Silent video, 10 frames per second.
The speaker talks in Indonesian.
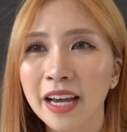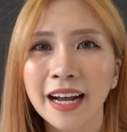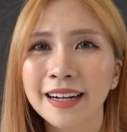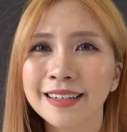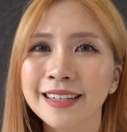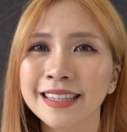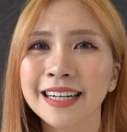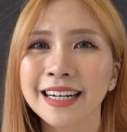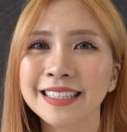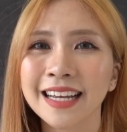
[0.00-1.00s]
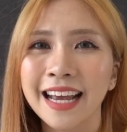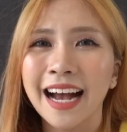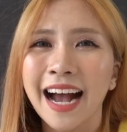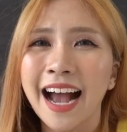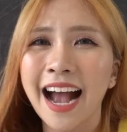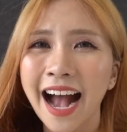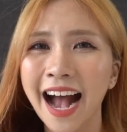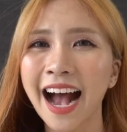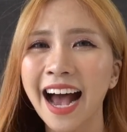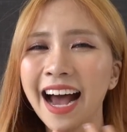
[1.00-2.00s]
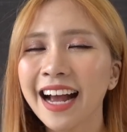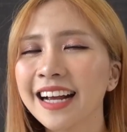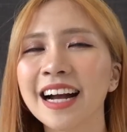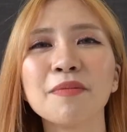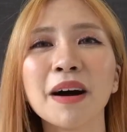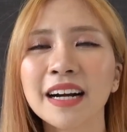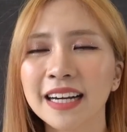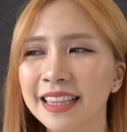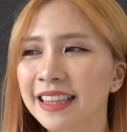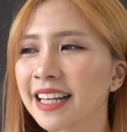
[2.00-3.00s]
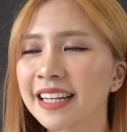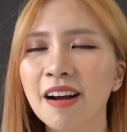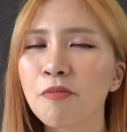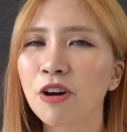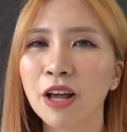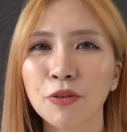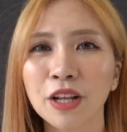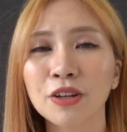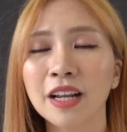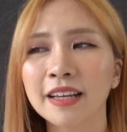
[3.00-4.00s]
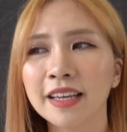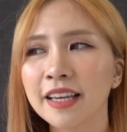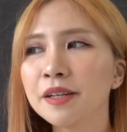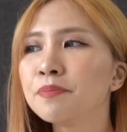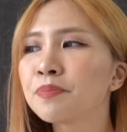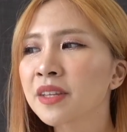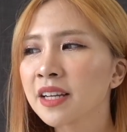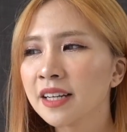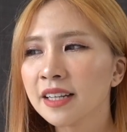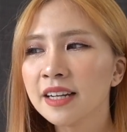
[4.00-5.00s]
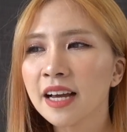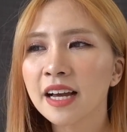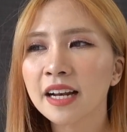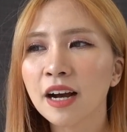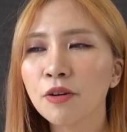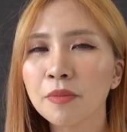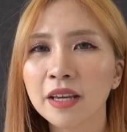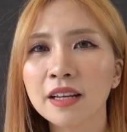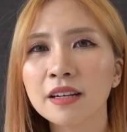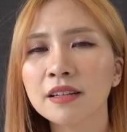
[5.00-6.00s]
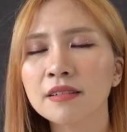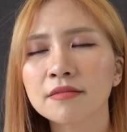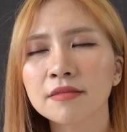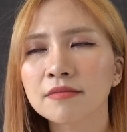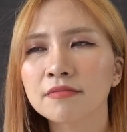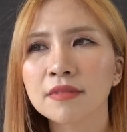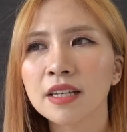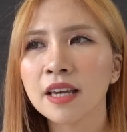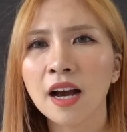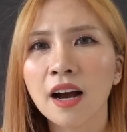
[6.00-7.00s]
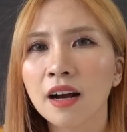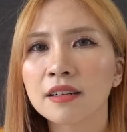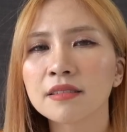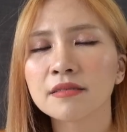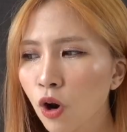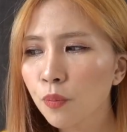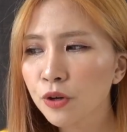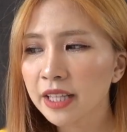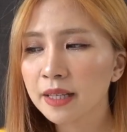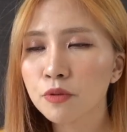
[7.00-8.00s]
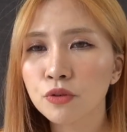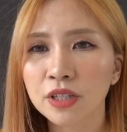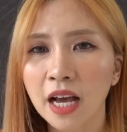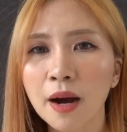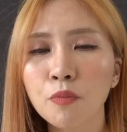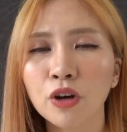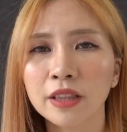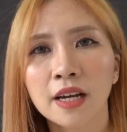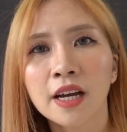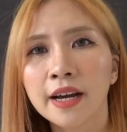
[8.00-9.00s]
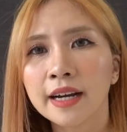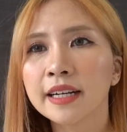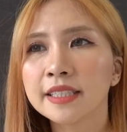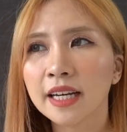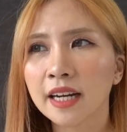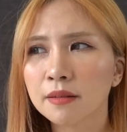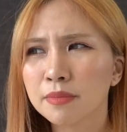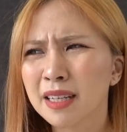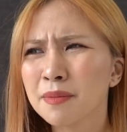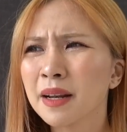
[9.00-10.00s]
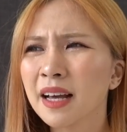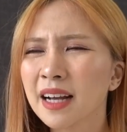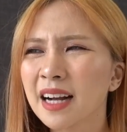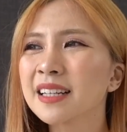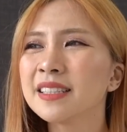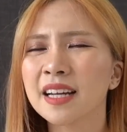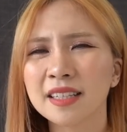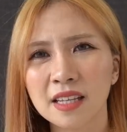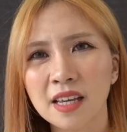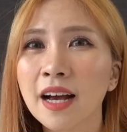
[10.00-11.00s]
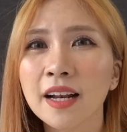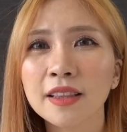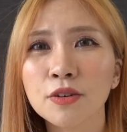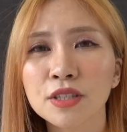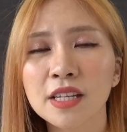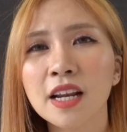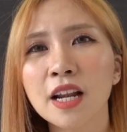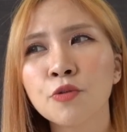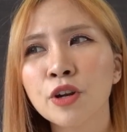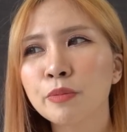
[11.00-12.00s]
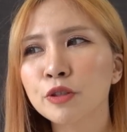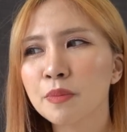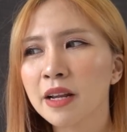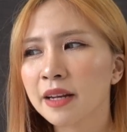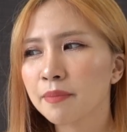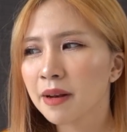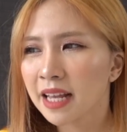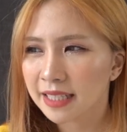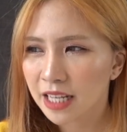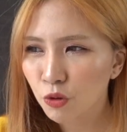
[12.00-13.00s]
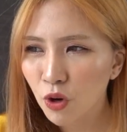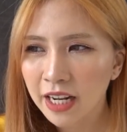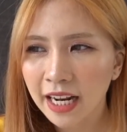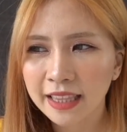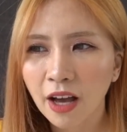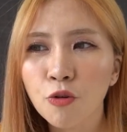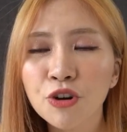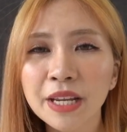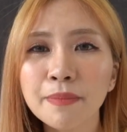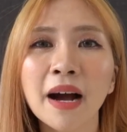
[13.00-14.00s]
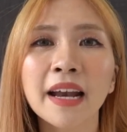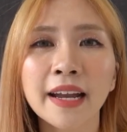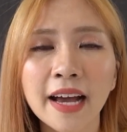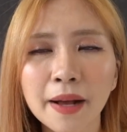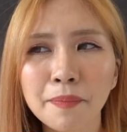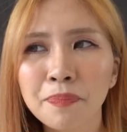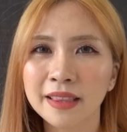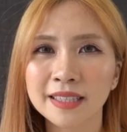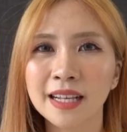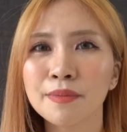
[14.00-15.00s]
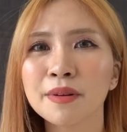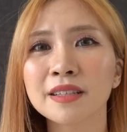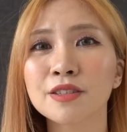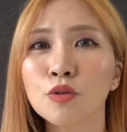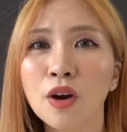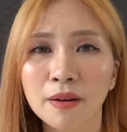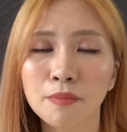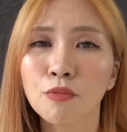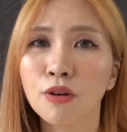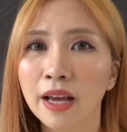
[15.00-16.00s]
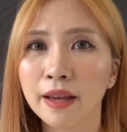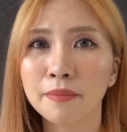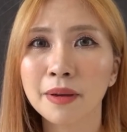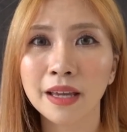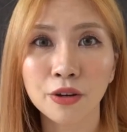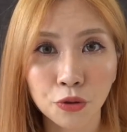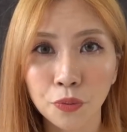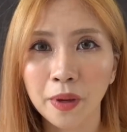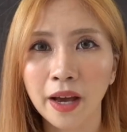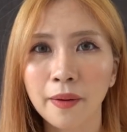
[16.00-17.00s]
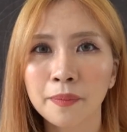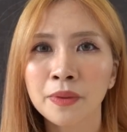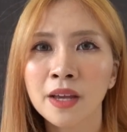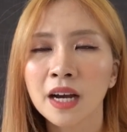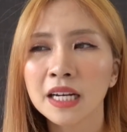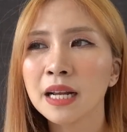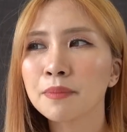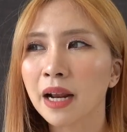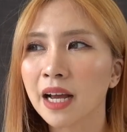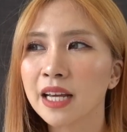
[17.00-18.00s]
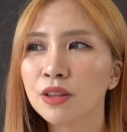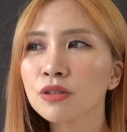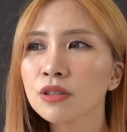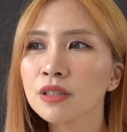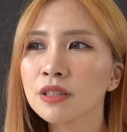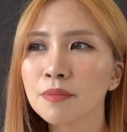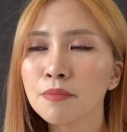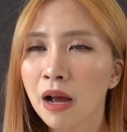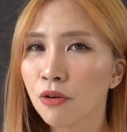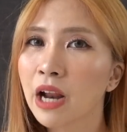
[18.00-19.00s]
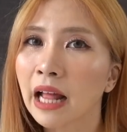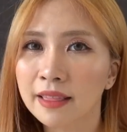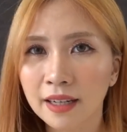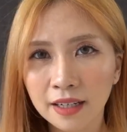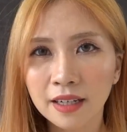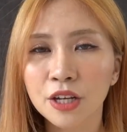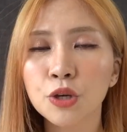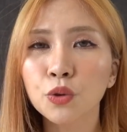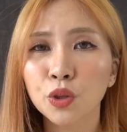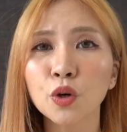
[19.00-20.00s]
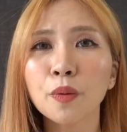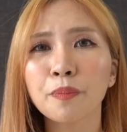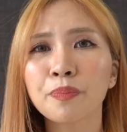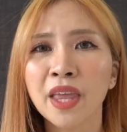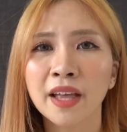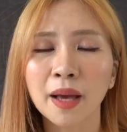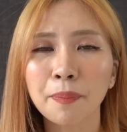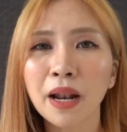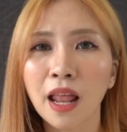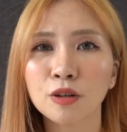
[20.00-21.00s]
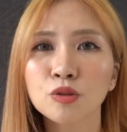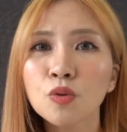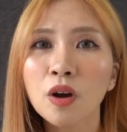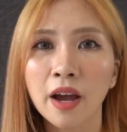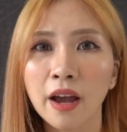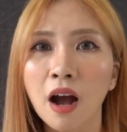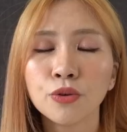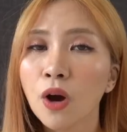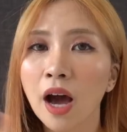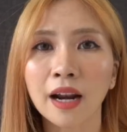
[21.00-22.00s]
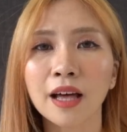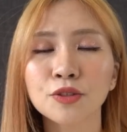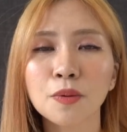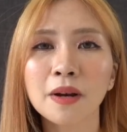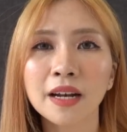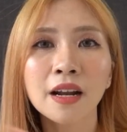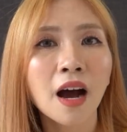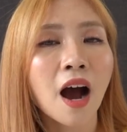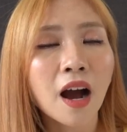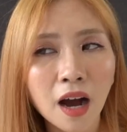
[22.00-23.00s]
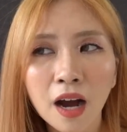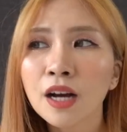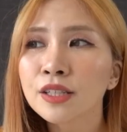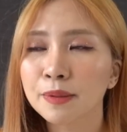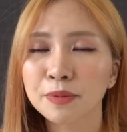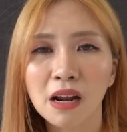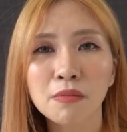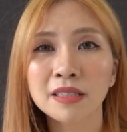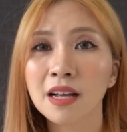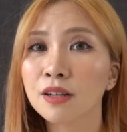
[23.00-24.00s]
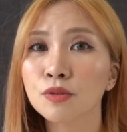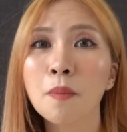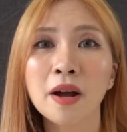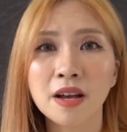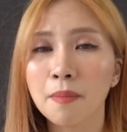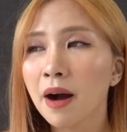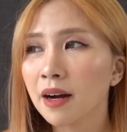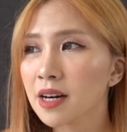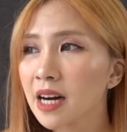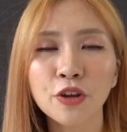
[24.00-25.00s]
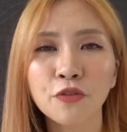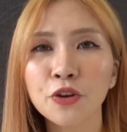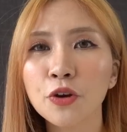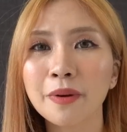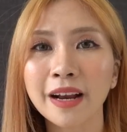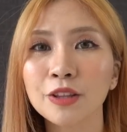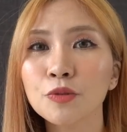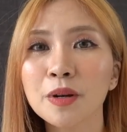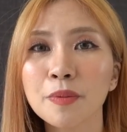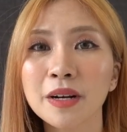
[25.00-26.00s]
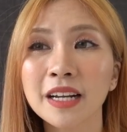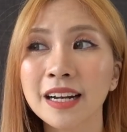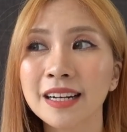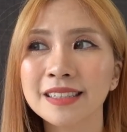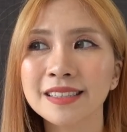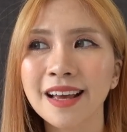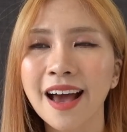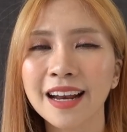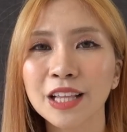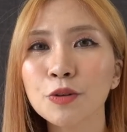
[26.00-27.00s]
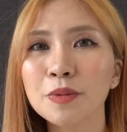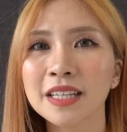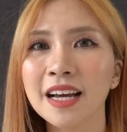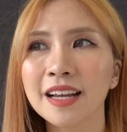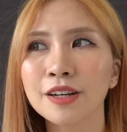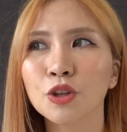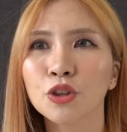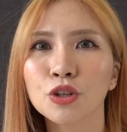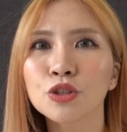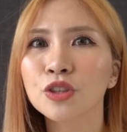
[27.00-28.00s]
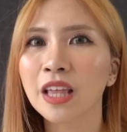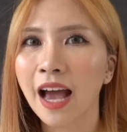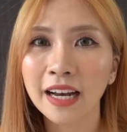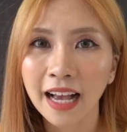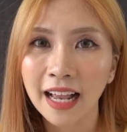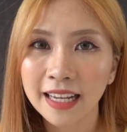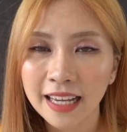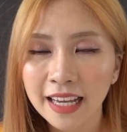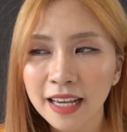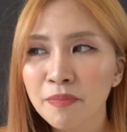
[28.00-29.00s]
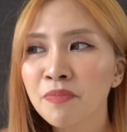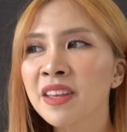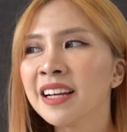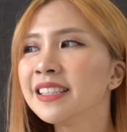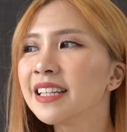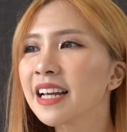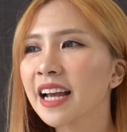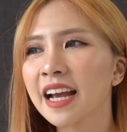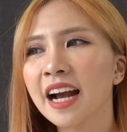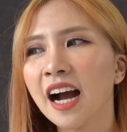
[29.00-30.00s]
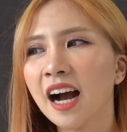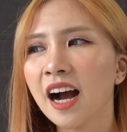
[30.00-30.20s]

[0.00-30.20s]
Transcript: kayak kita ngerasa kayak ah nggak banget dan nggak mau ngelakuin itu lagi dan aku mikir ya walaupun kita berusaha buat ngejar bisa dibilang nggak ngejar sih ya kalian tahu sendiri lah 2019 itu adalah tahun dimana selebritis itu kan mulai bikin YouTube ya dan mereka itu baru datang ke YouTube tapi langsung kayak duar langsung meledak subscribersnya langsung banyak banget video-video mereka tuh bener-bener sehari itu bisa ditonton jutaan kali jadi kayak